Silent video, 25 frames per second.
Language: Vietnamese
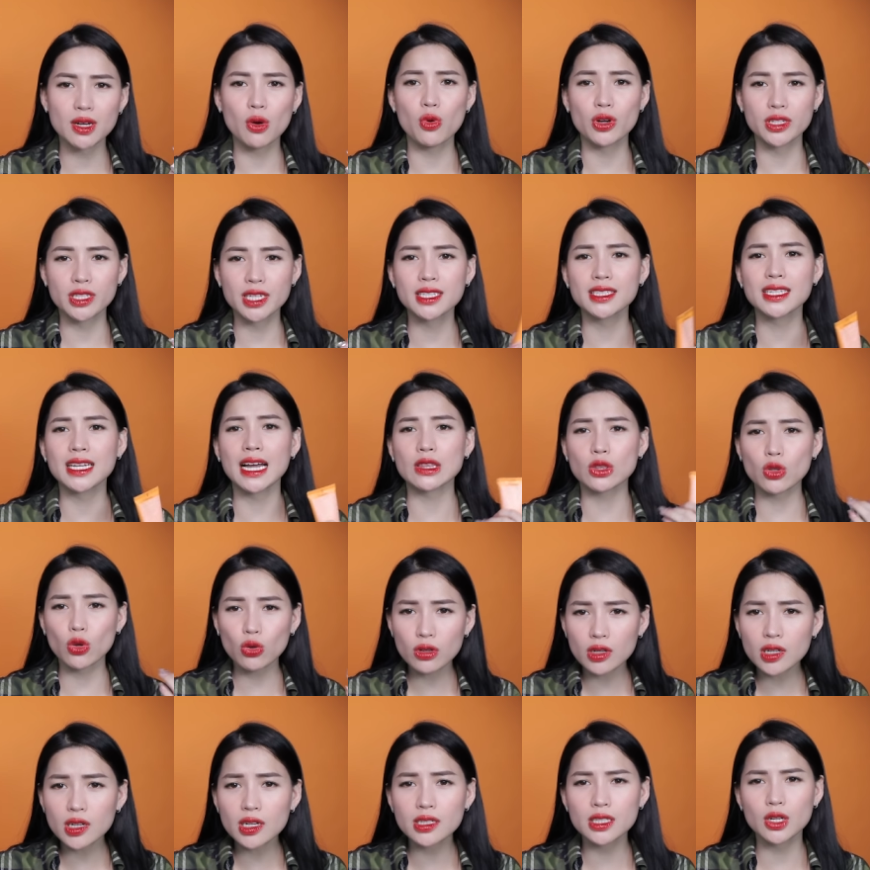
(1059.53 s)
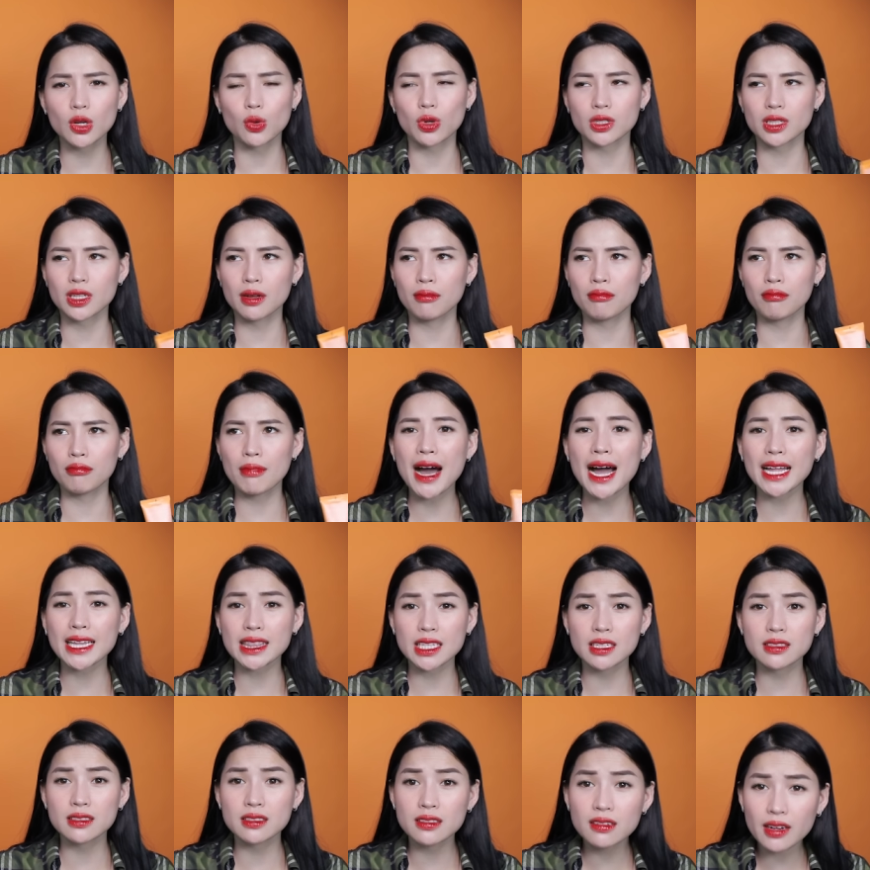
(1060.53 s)
dầu ở trên da tốt hơn, được khoảng tầm 3,5
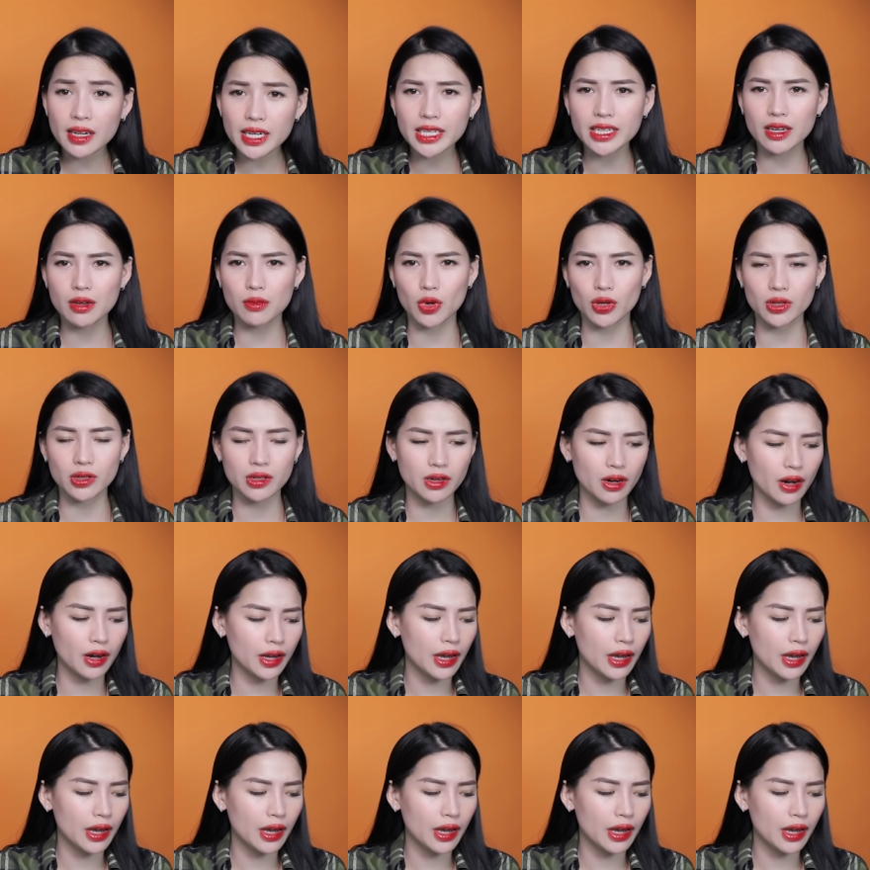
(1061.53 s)
tiếng nha mọi người